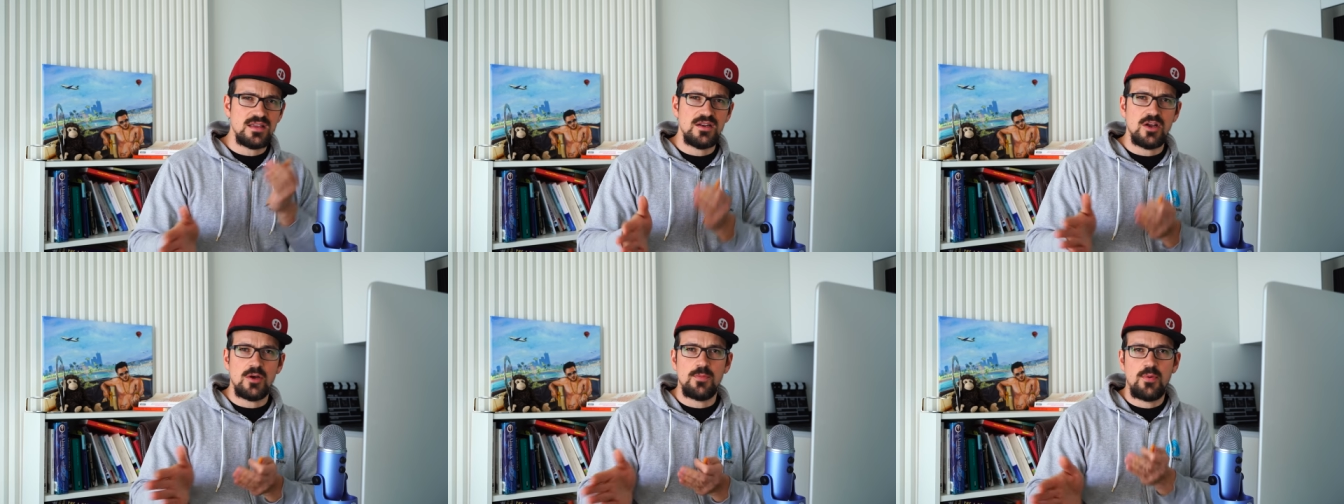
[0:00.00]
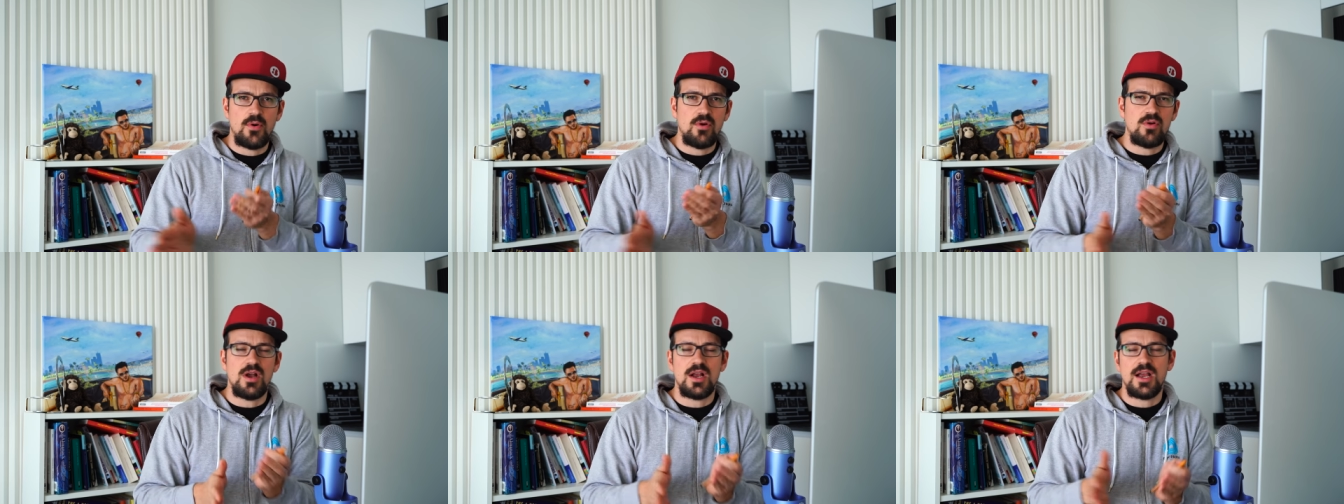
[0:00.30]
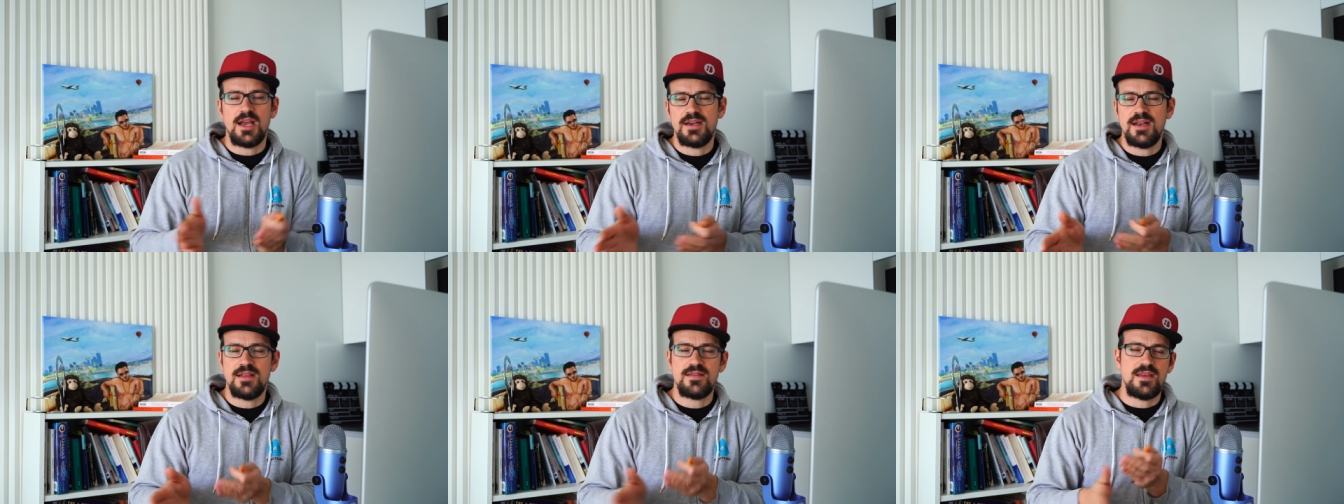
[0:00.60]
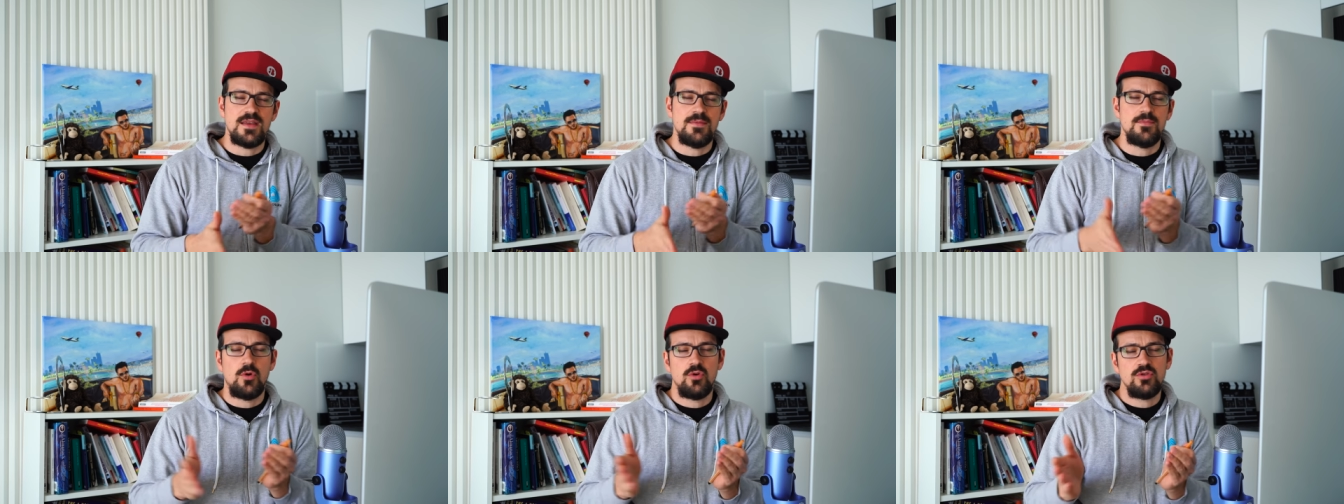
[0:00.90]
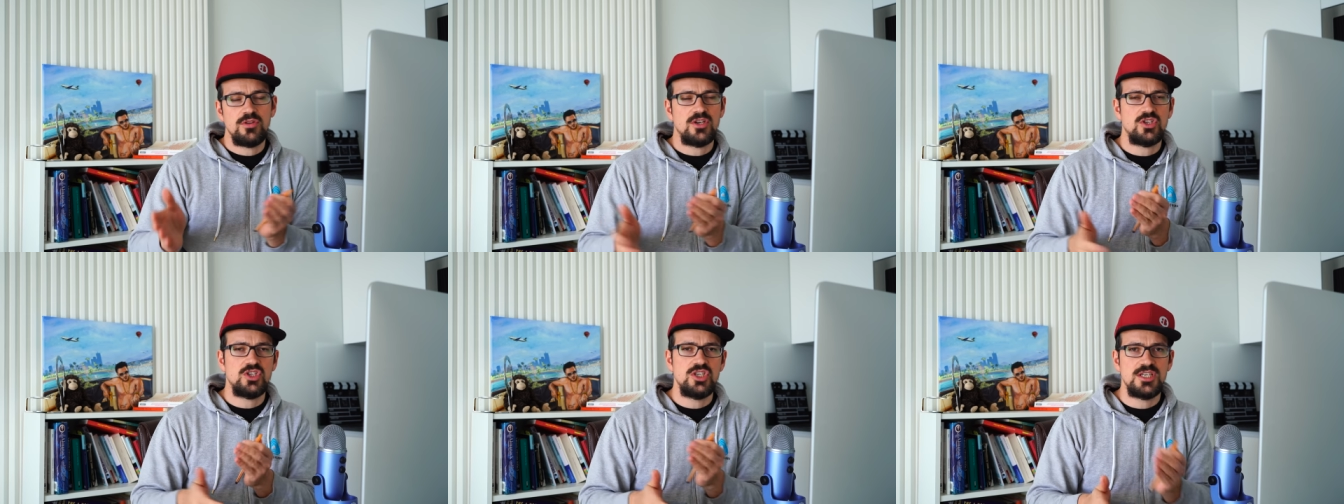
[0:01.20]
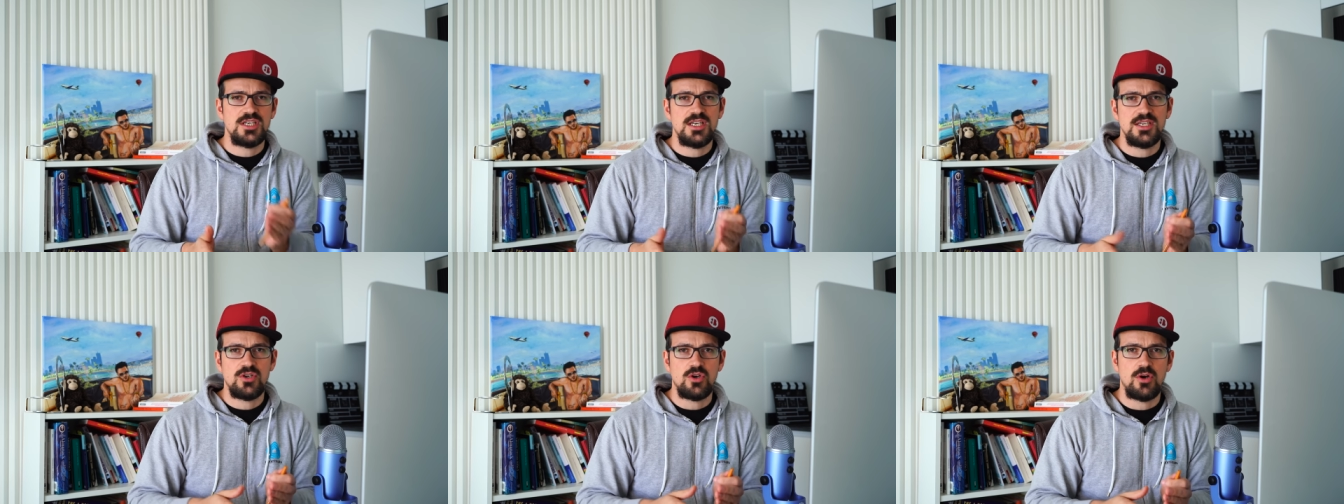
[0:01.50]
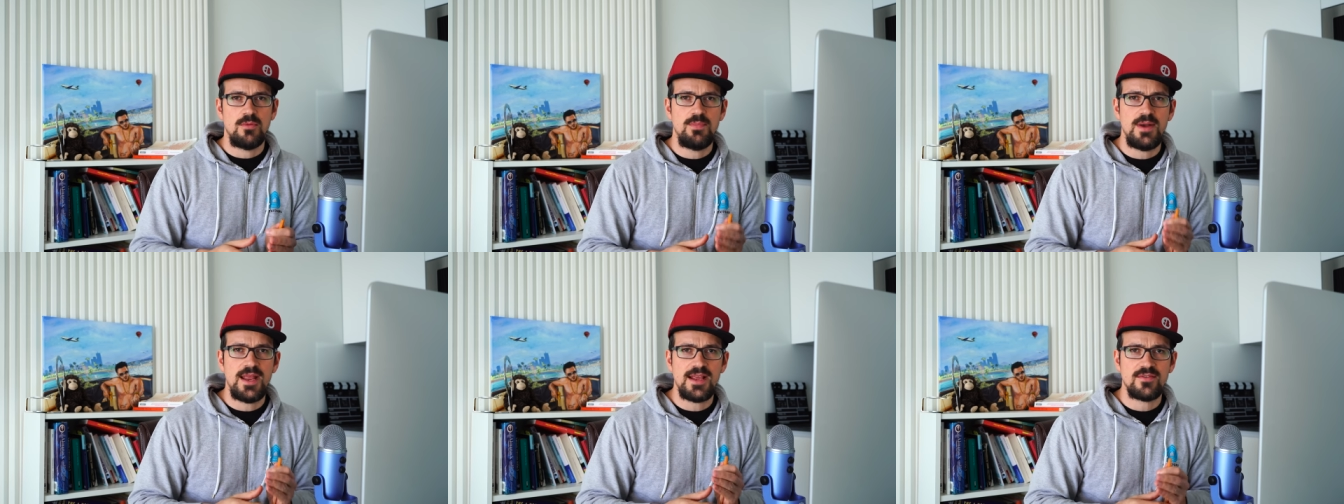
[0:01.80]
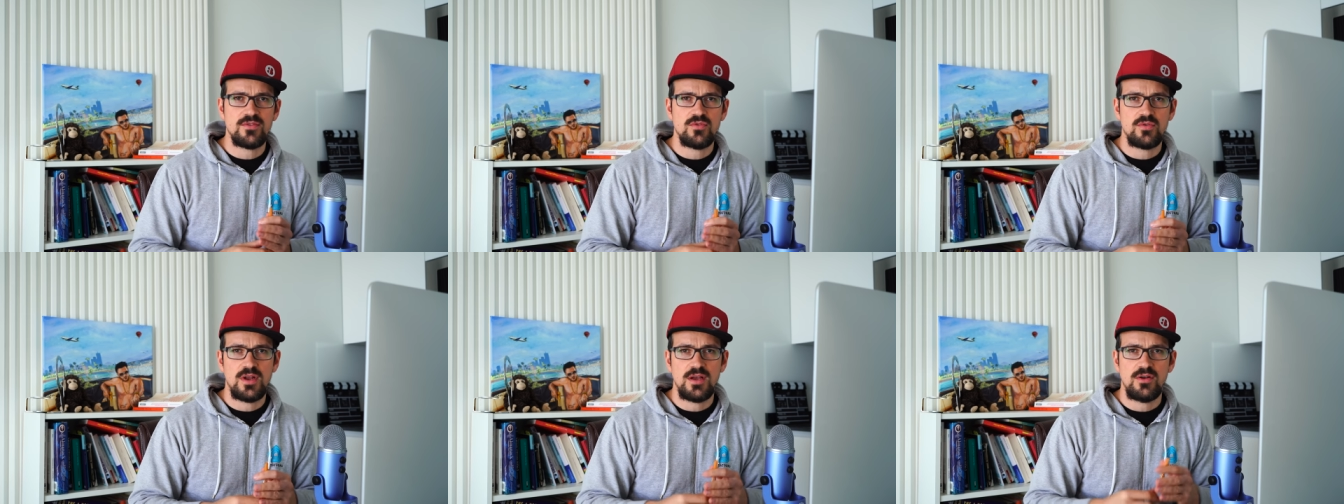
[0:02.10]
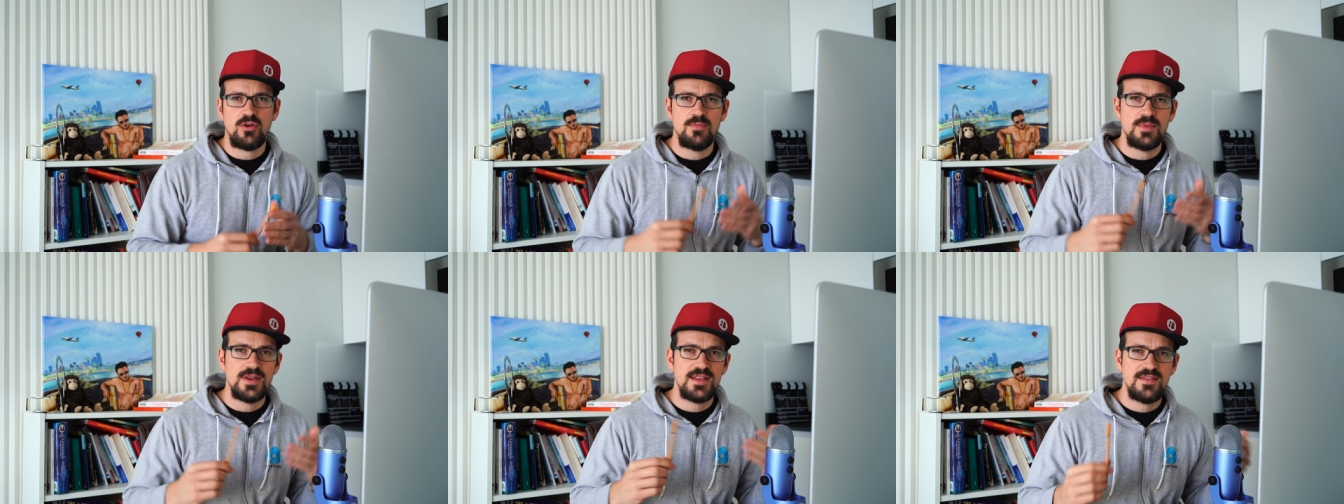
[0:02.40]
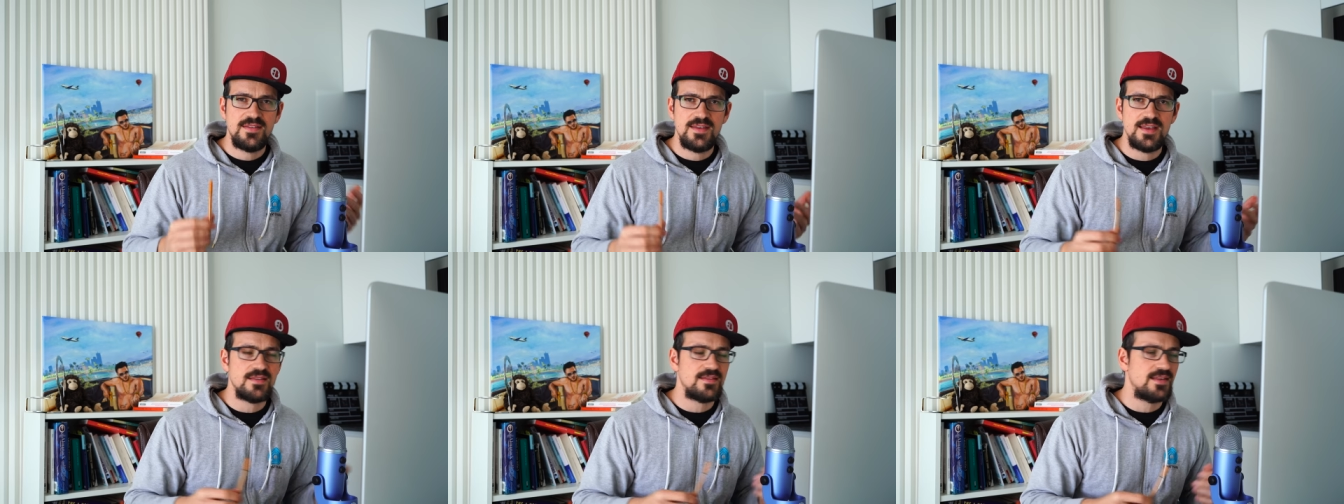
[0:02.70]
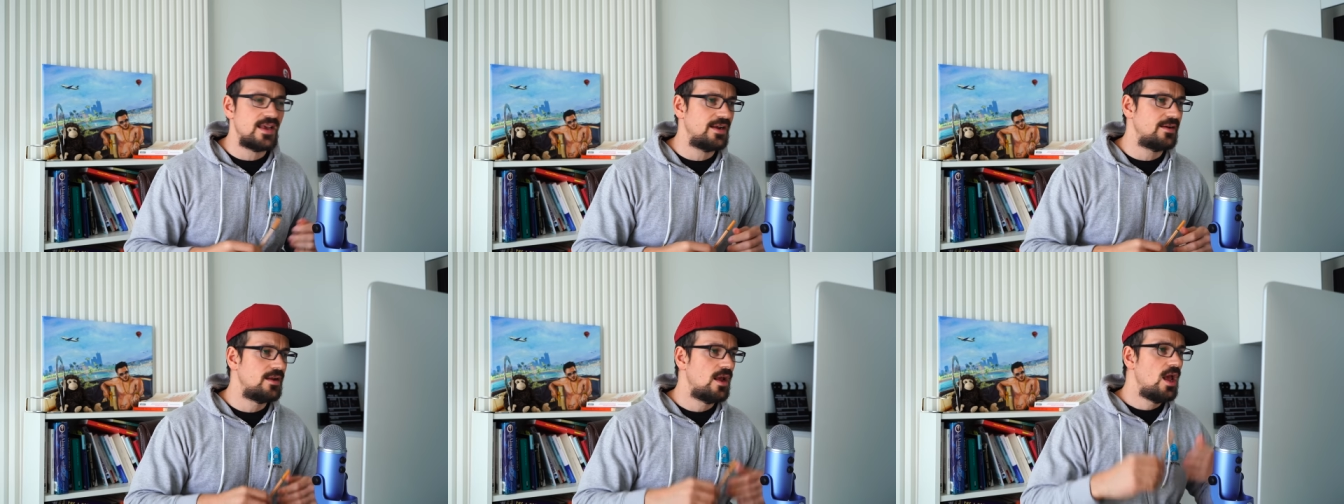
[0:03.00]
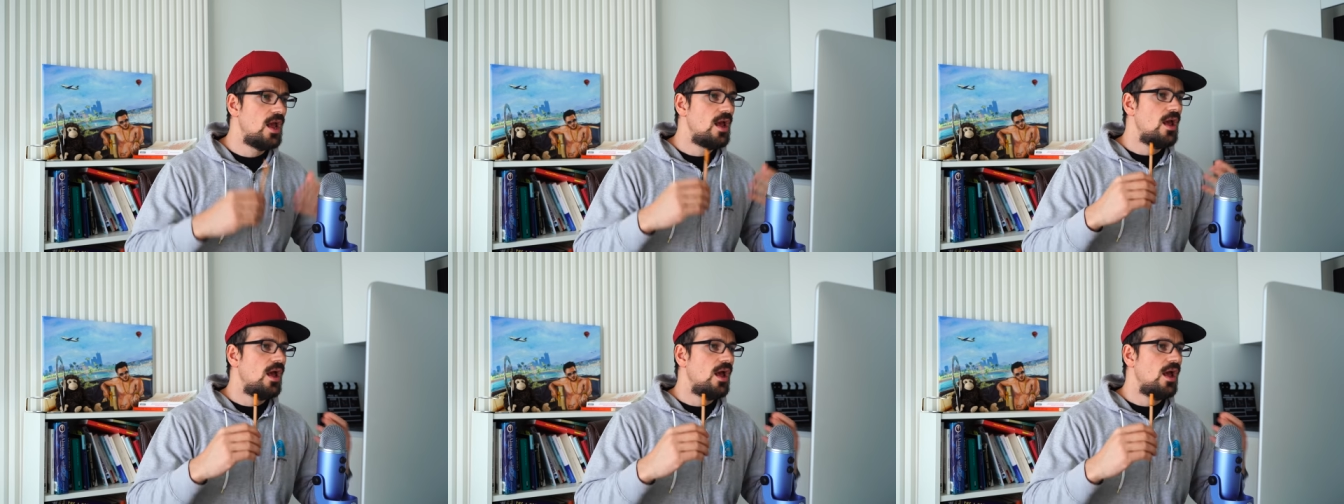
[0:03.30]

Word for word: je nach Broker kann das eben unterschiedlich komplex oder kompliziert sein.